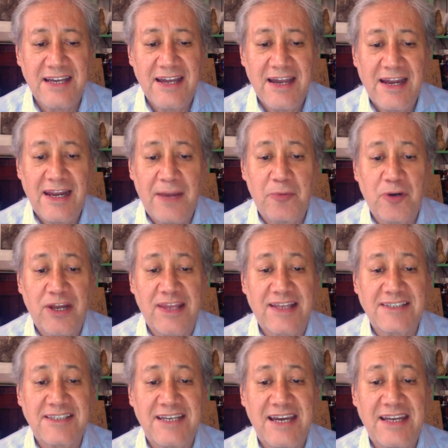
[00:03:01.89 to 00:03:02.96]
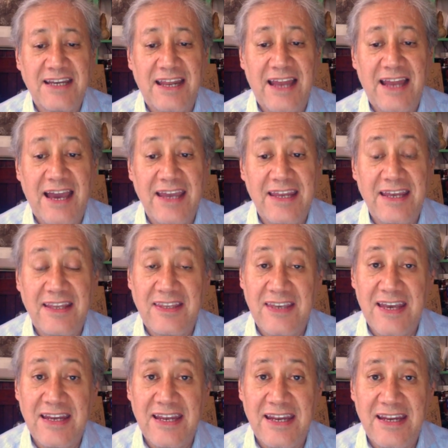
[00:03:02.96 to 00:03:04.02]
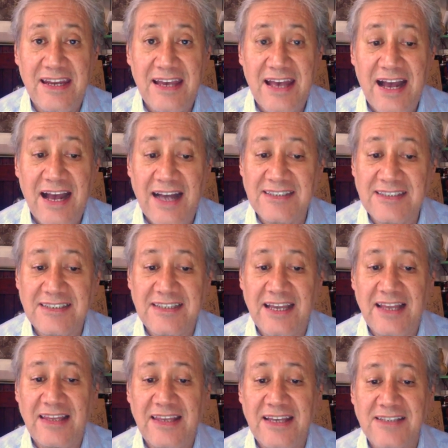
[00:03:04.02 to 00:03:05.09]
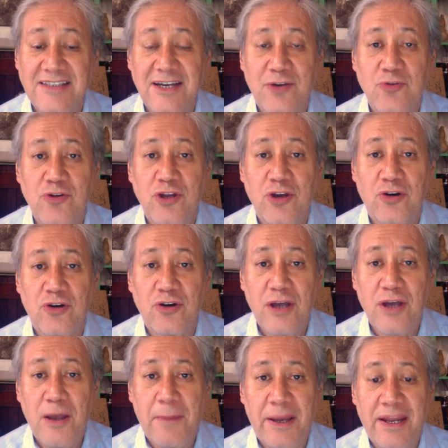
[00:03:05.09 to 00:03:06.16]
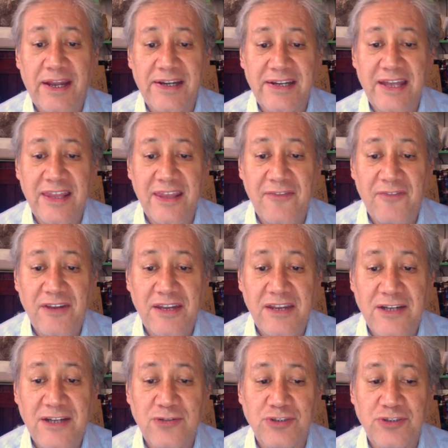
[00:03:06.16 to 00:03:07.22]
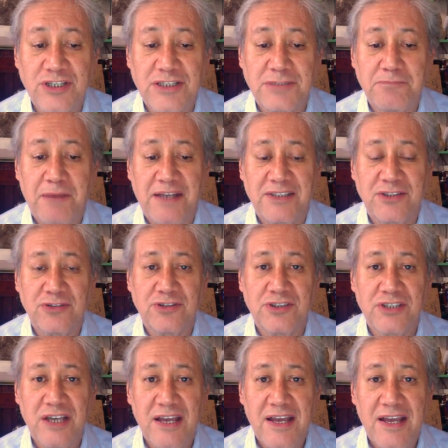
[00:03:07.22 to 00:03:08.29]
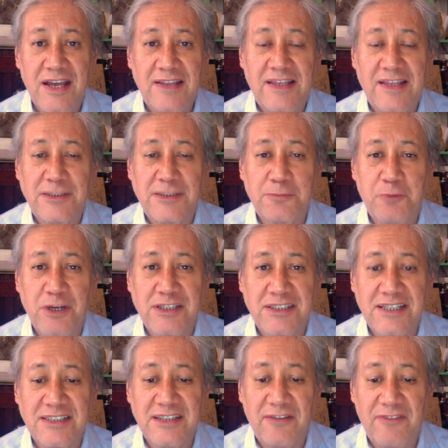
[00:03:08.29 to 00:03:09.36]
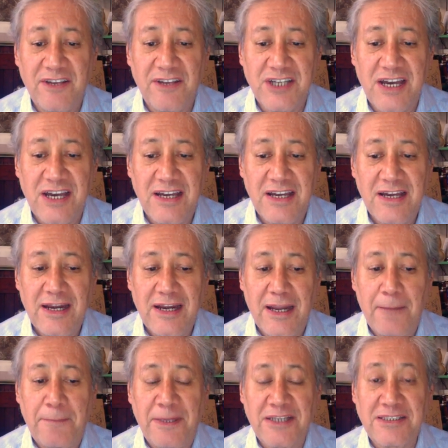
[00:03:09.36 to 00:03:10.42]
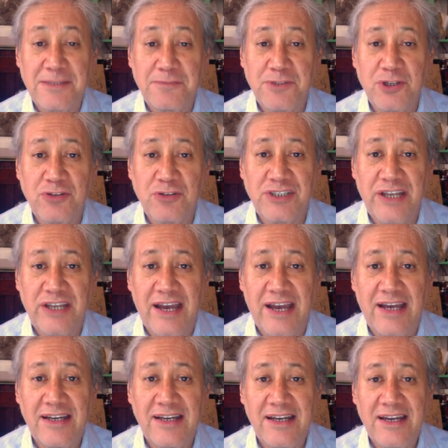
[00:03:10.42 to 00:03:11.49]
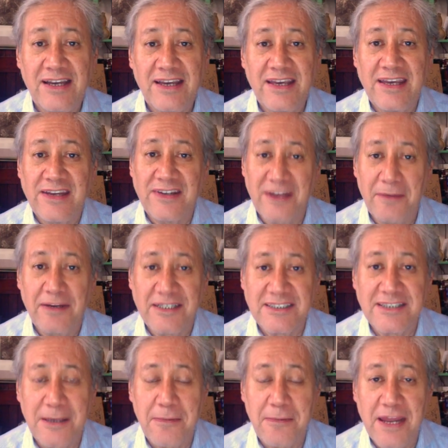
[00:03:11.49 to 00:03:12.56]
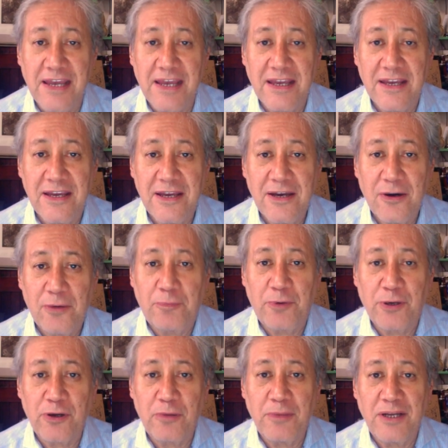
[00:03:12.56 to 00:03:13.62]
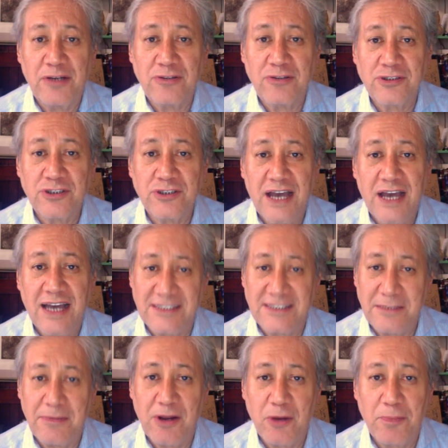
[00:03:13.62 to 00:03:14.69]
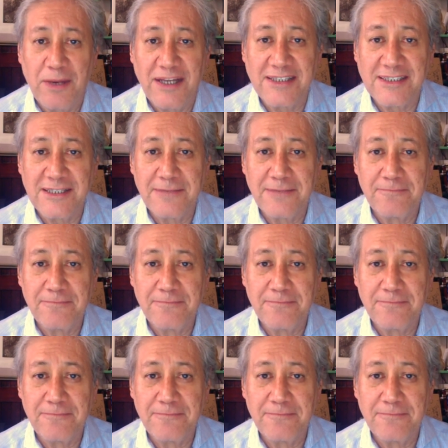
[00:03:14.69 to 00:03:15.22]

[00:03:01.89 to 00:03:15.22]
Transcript: La moneda sigue en el aire y tienen hasta el 10 de junio para redefinir sus espacios. Después de esa fecha, la percepción será irreversible, o por lo menos así me lo parece.